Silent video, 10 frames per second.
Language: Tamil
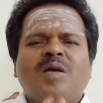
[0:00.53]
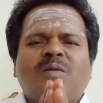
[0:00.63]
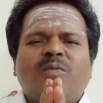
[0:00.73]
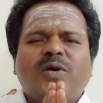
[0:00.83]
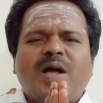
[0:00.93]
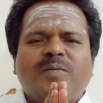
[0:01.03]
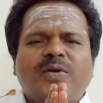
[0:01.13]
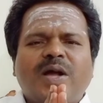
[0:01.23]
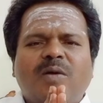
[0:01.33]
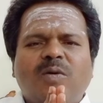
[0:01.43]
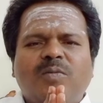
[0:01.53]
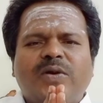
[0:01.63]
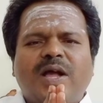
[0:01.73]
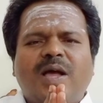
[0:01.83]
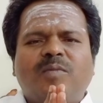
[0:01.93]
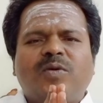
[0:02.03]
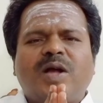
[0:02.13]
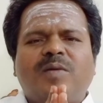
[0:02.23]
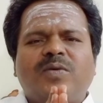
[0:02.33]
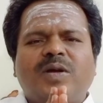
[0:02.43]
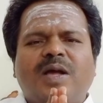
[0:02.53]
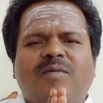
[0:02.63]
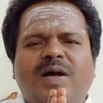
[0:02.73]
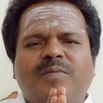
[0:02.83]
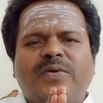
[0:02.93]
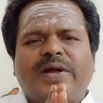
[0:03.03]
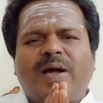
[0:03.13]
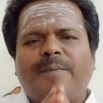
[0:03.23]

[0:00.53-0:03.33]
முருகா முருகா ஓ முருகா முருகா முருகா வா முருகா